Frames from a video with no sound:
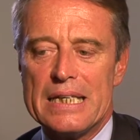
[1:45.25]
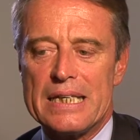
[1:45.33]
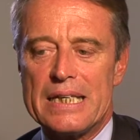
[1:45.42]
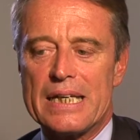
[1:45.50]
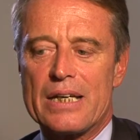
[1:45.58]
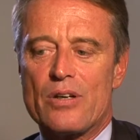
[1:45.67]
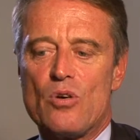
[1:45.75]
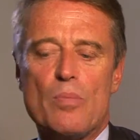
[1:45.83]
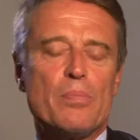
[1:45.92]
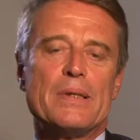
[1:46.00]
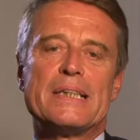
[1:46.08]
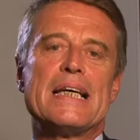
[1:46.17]
e
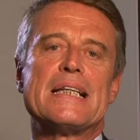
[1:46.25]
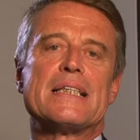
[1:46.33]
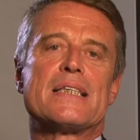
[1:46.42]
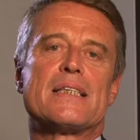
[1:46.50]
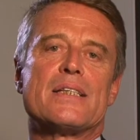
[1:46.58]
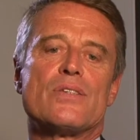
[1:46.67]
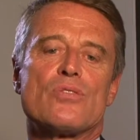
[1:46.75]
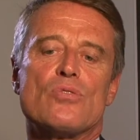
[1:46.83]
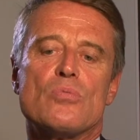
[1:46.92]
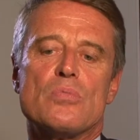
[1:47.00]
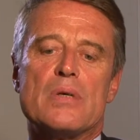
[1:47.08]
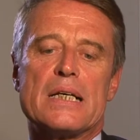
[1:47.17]
competenze
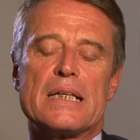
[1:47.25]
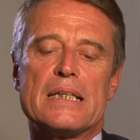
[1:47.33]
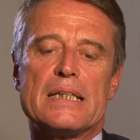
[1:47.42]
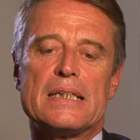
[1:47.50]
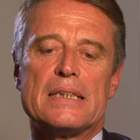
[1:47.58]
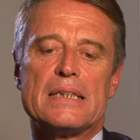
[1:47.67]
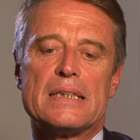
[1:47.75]
insomma, che